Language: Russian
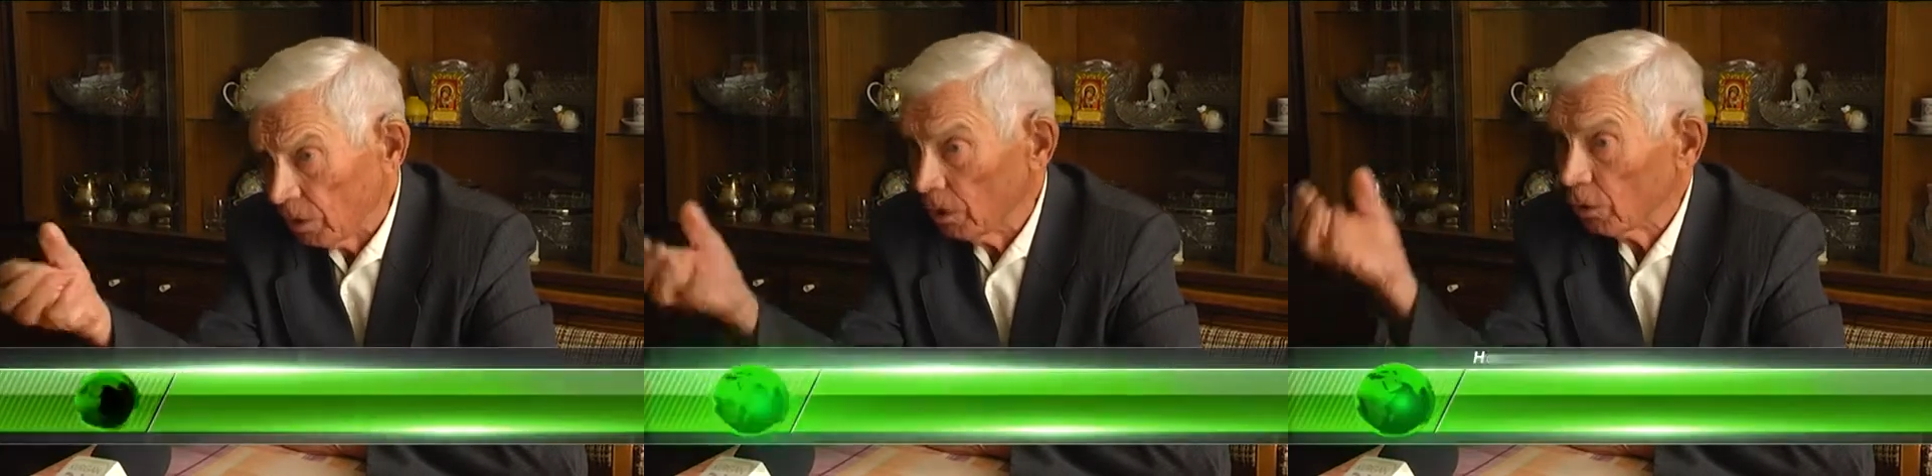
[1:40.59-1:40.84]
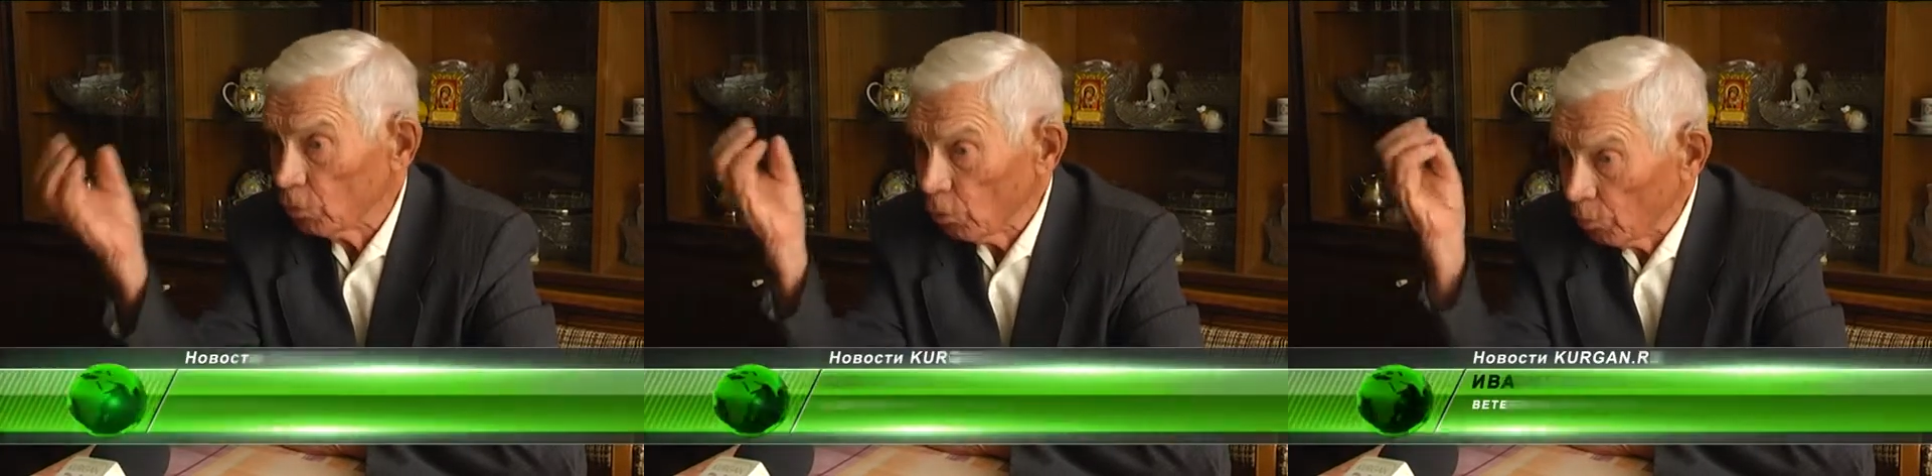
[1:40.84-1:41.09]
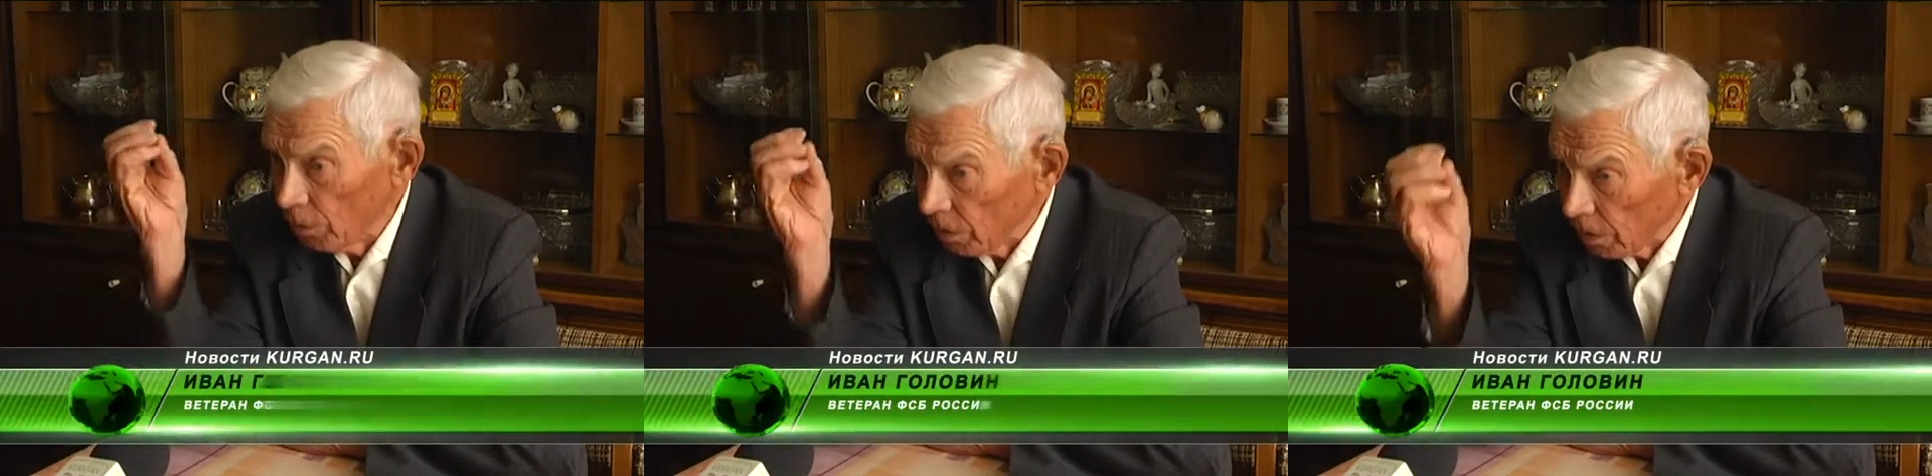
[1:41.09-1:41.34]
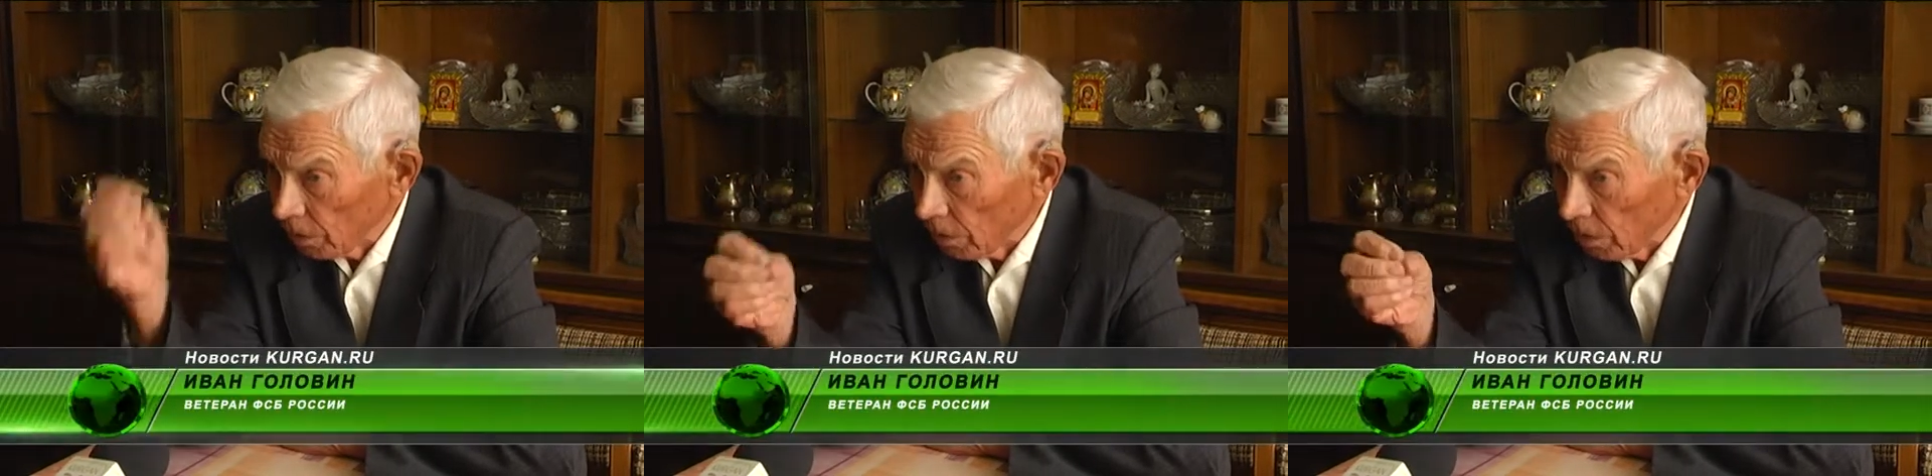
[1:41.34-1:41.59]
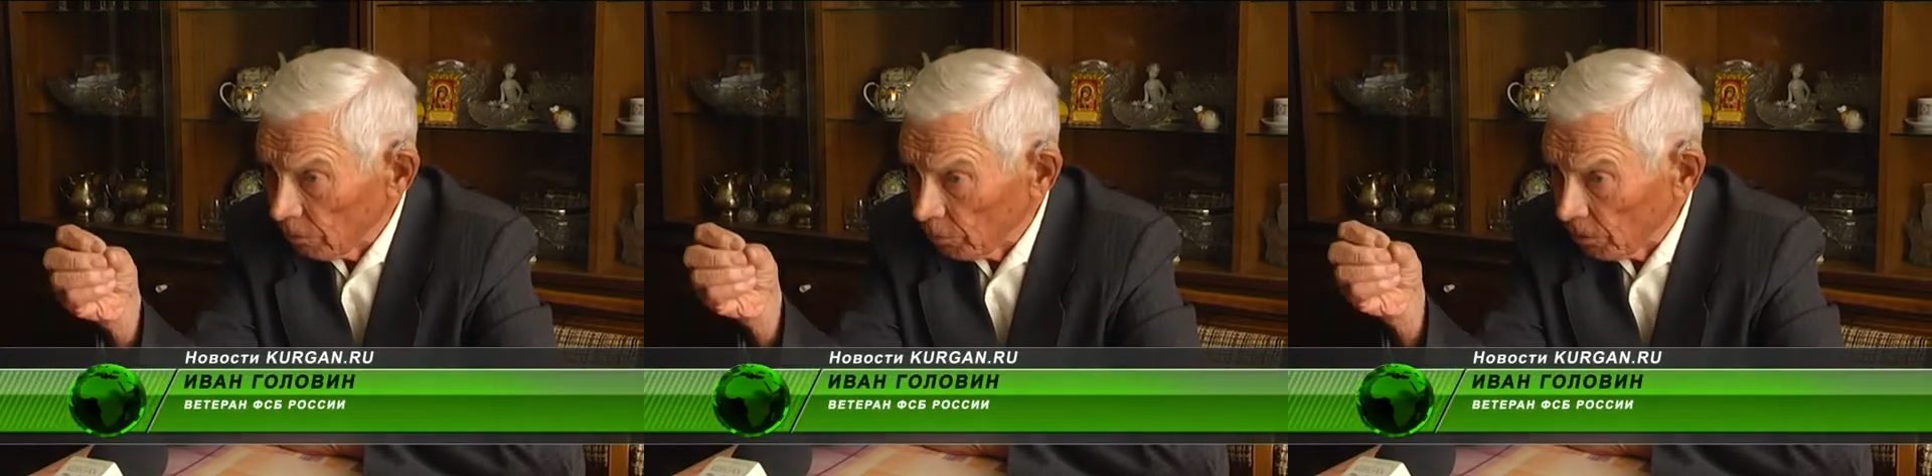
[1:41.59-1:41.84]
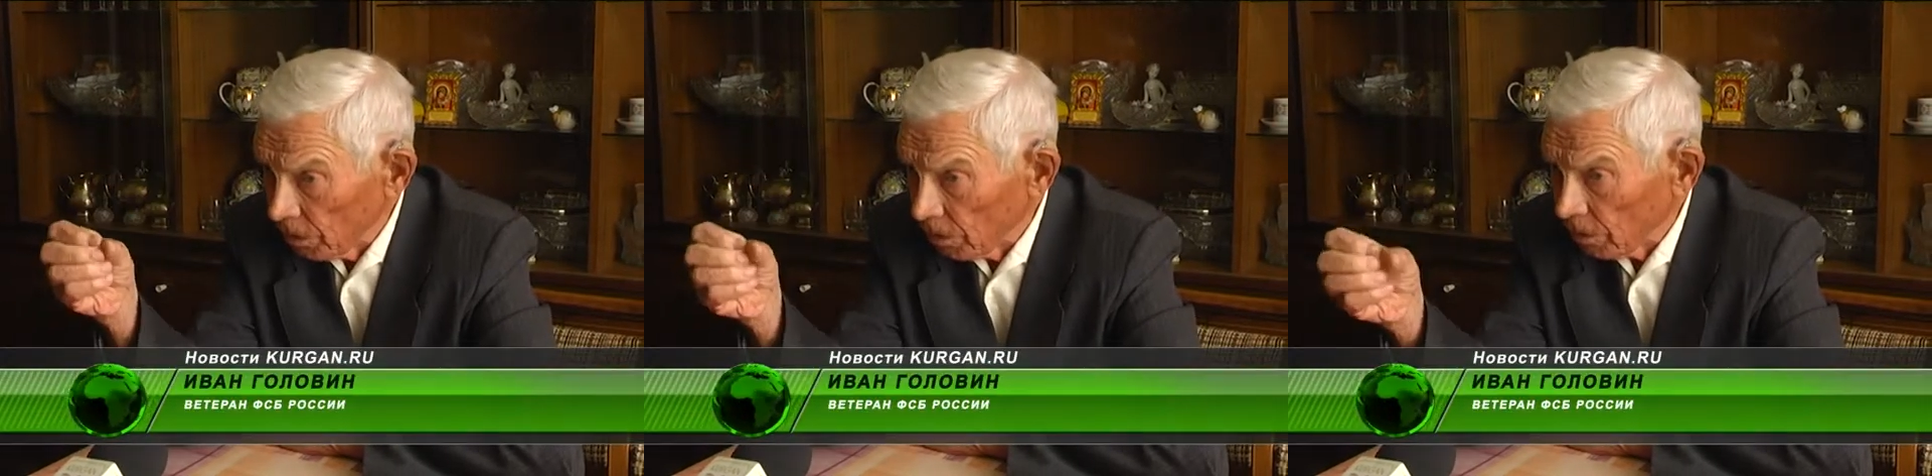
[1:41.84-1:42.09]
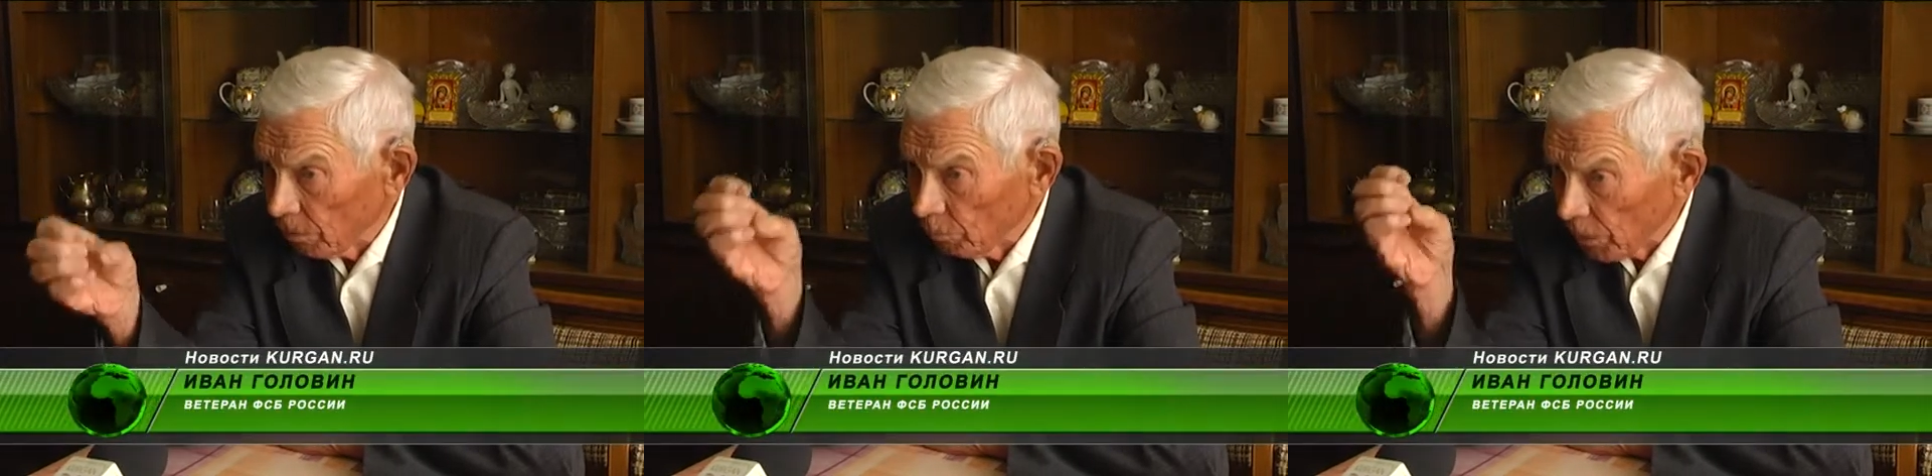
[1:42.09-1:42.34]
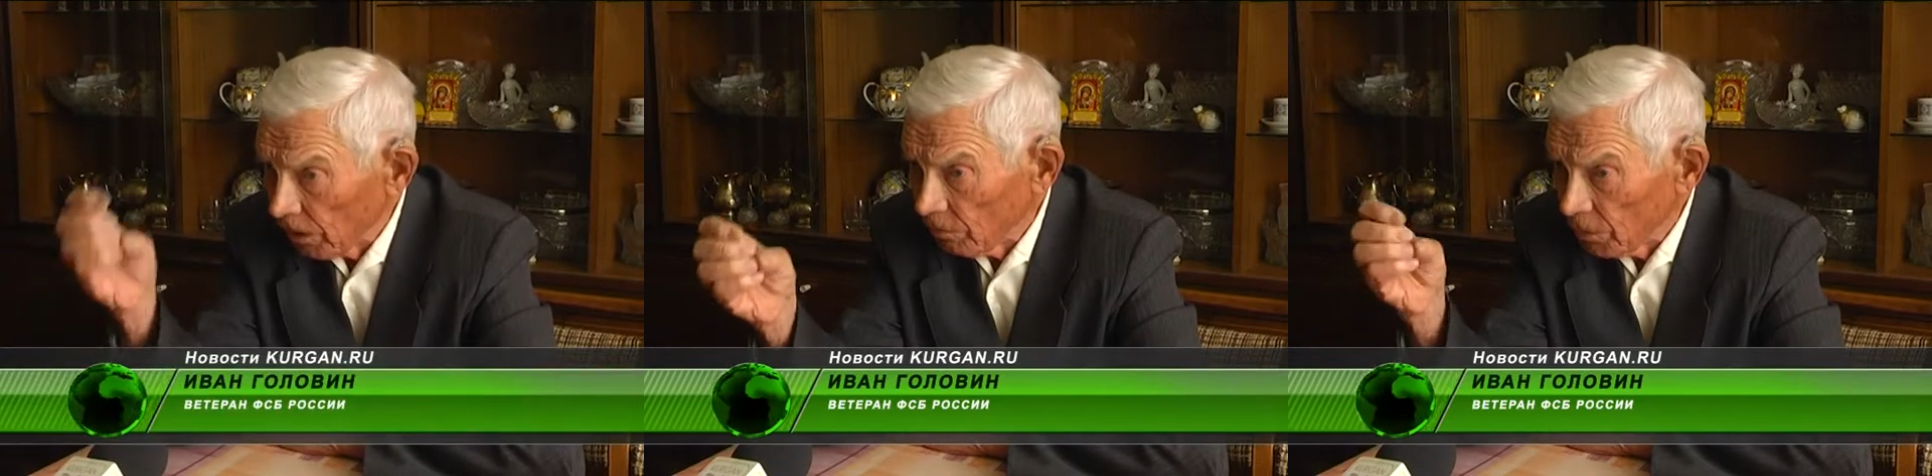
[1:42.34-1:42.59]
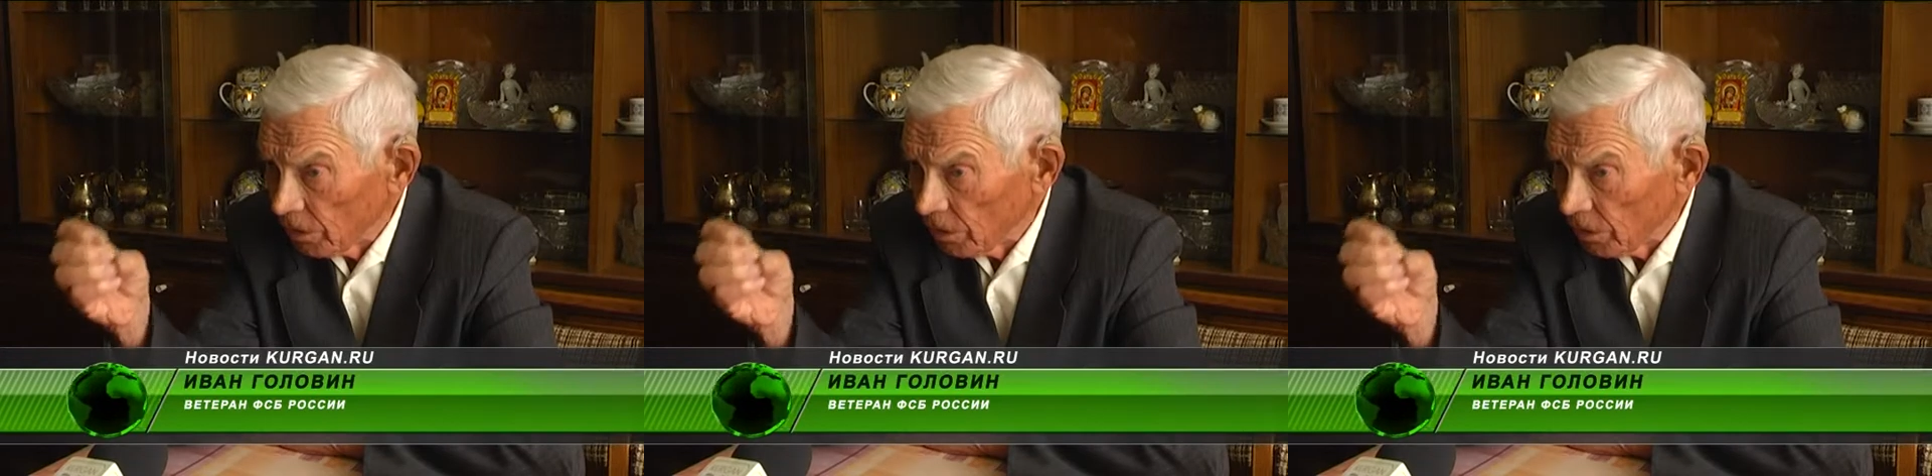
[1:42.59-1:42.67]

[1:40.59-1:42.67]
особенно когда он был избран первым